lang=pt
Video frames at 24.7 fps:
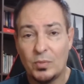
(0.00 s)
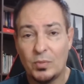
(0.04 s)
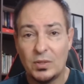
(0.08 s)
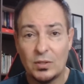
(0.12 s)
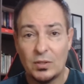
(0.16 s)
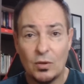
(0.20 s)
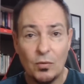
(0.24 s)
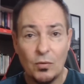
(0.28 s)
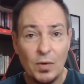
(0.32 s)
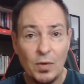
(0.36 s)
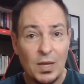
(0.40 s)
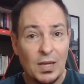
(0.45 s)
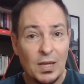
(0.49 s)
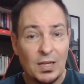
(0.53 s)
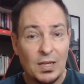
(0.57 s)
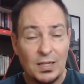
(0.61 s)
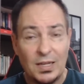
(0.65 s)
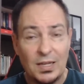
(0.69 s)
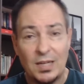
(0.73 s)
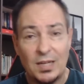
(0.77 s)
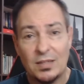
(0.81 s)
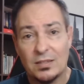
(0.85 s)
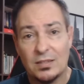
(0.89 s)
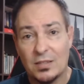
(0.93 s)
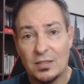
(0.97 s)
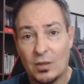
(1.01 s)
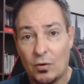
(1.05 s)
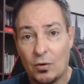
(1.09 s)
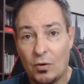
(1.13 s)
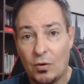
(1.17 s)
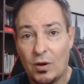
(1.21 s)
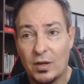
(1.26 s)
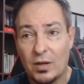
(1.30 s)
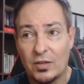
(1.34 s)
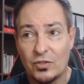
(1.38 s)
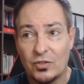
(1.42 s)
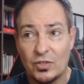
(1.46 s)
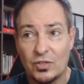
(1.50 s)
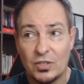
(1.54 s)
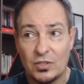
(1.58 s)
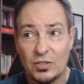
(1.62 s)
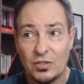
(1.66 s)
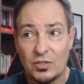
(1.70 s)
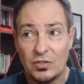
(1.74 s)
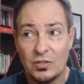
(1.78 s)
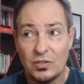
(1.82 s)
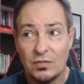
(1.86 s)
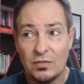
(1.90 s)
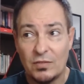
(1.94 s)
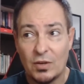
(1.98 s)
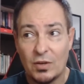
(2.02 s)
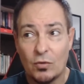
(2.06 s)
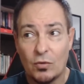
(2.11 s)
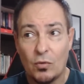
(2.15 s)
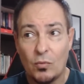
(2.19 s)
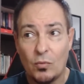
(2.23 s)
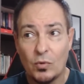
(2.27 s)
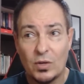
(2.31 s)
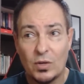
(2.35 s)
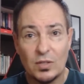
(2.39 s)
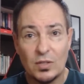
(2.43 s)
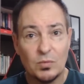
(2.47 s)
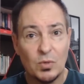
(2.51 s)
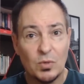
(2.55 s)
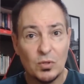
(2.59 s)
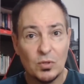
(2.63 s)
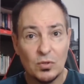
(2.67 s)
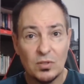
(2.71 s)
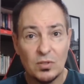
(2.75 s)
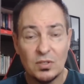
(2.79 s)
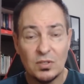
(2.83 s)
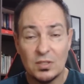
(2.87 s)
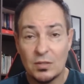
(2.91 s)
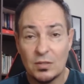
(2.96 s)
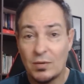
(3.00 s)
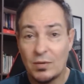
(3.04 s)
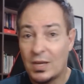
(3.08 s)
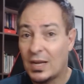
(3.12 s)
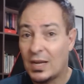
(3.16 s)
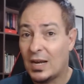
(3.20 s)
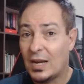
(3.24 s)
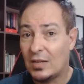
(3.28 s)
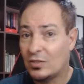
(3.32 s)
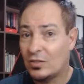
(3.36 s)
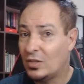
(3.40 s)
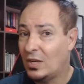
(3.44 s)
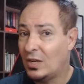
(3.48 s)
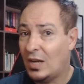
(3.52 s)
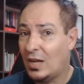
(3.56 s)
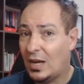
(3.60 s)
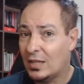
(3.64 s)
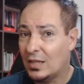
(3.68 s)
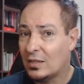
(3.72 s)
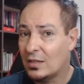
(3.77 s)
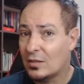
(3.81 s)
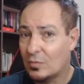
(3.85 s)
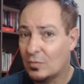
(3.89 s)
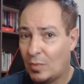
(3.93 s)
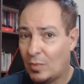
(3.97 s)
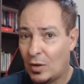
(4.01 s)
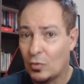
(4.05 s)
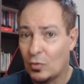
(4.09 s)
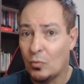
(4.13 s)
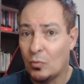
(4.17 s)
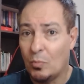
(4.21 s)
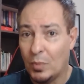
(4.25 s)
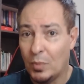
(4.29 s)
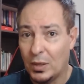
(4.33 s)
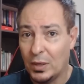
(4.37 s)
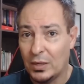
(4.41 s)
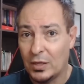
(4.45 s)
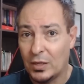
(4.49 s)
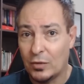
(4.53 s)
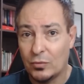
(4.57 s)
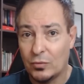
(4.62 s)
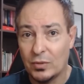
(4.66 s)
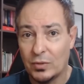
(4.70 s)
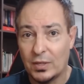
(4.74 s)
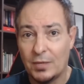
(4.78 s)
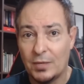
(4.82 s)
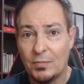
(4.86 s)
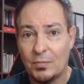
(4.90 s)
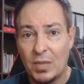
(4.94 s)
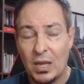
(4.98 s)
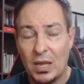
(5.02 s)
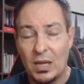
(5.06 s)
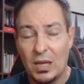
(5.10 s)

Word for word: Então, nessa hora, gente, a gente vê como que as pessoas estão engatilhadas para o pânico, né?